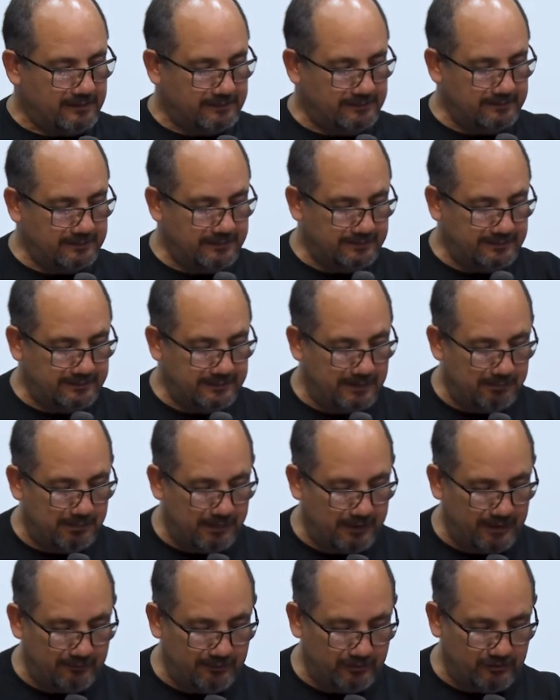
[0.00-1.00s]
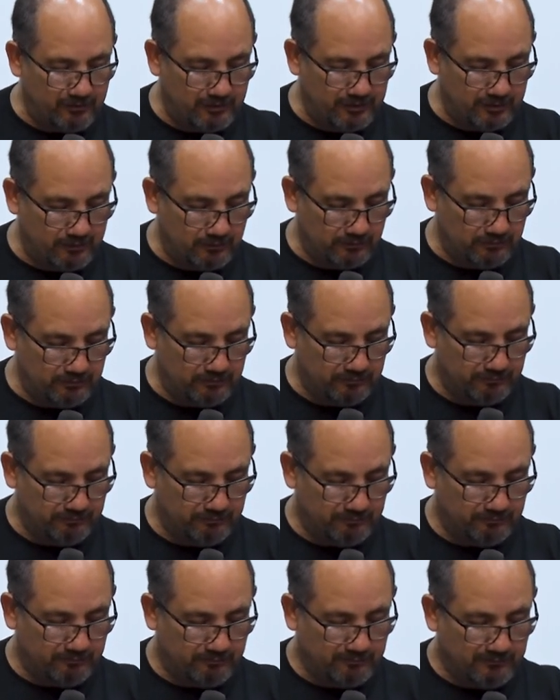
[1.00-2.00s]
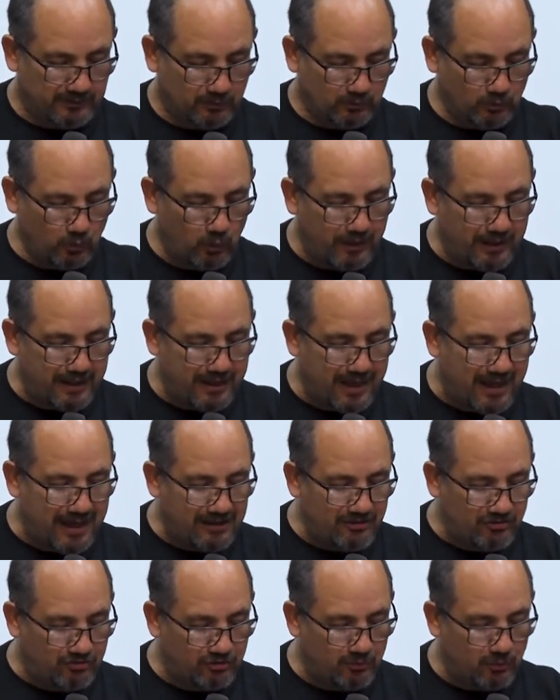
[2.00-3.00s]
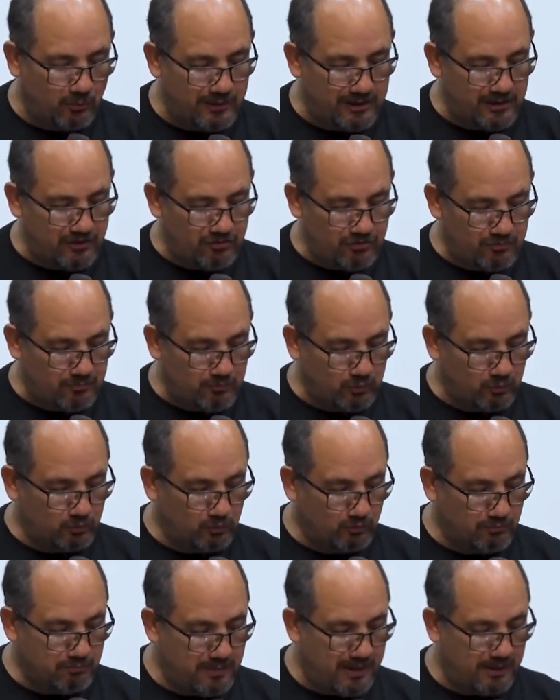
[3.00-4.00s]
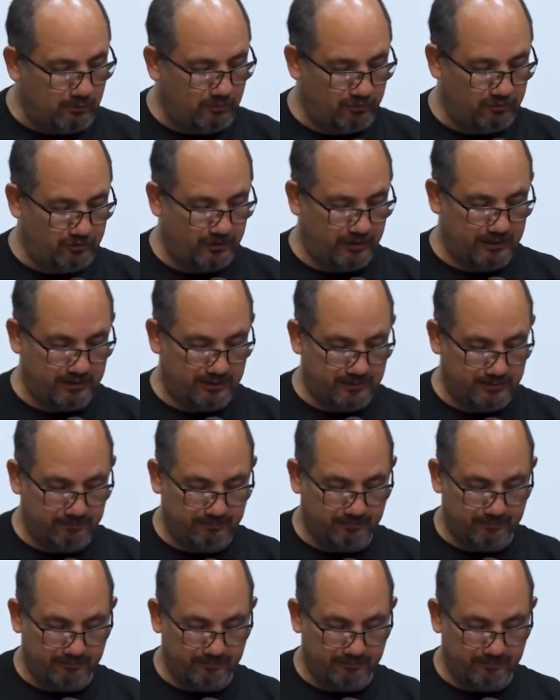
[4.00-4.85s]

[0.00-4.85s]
Diz assim a palavra de Deus: Tu criaste o íntimo do meu ser